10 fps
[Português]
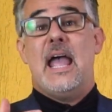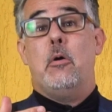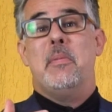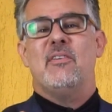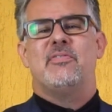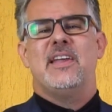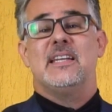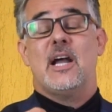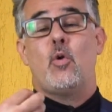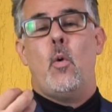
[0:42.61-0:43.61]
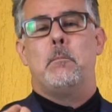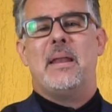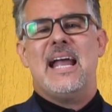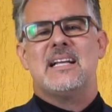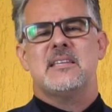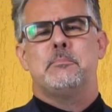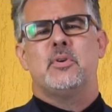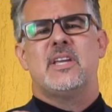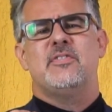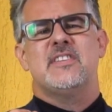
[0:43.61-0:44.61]
é uma uma venda complexa
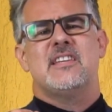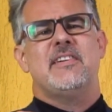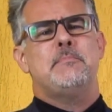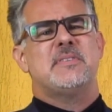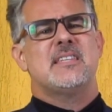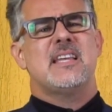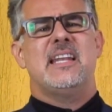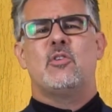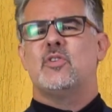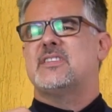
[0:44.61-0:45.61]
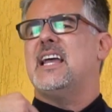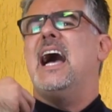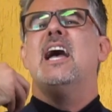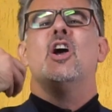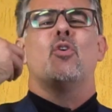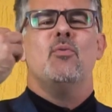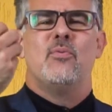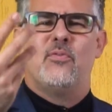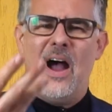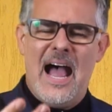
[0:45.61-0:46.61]
porque você vai precisar negociar com
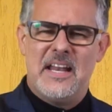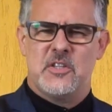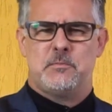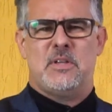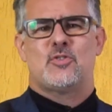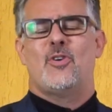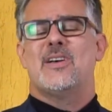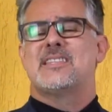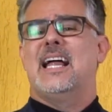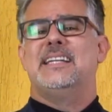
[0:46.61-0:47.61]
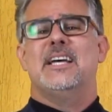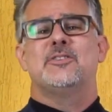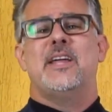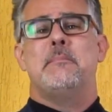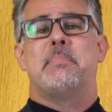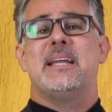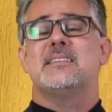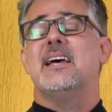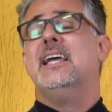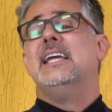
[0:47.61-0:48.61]
várias pessoas lá dentro da
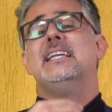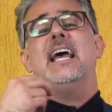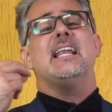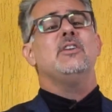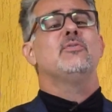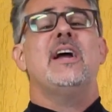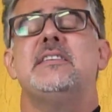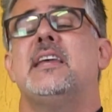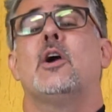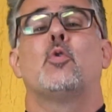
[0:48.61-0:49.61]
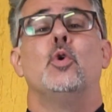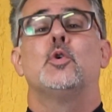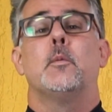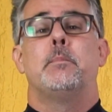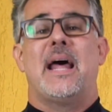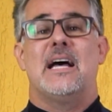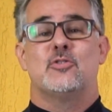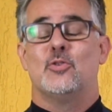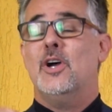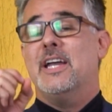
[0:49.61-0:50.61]
empresa e ela não vai ser a curto
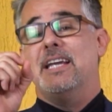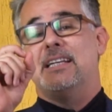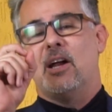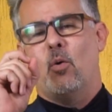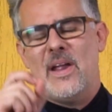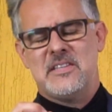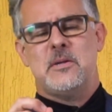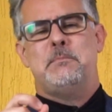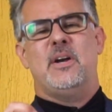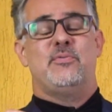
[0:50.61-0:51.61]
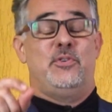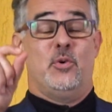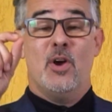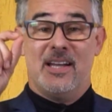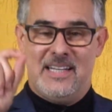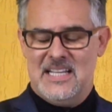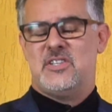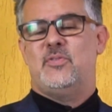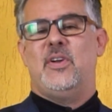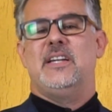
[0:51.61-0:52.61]
prazo. Então, esse perfil
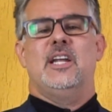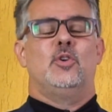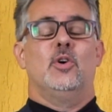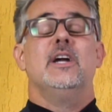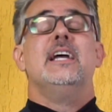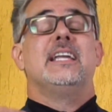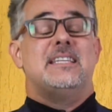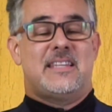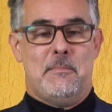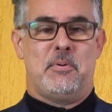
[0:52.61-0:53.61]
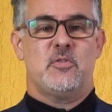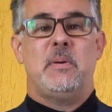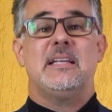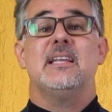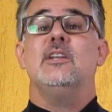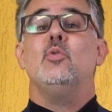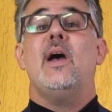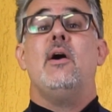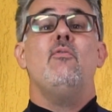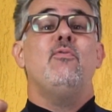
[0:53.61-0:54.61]
desse vendedor que está prospectando
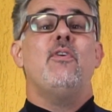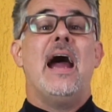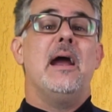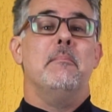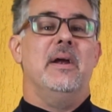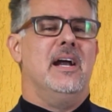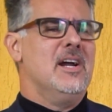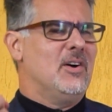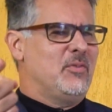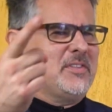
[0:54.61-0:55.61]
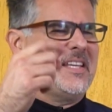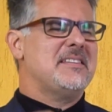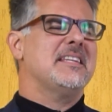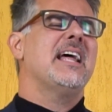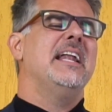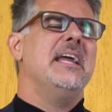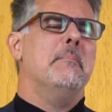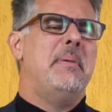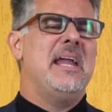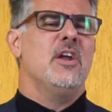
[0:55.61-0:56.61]
é o farmer. Você se daria
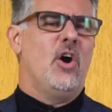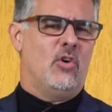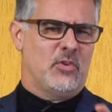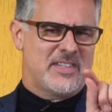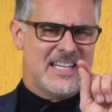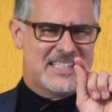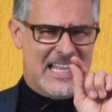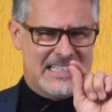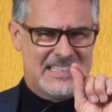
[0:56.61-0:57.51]
bem ou você está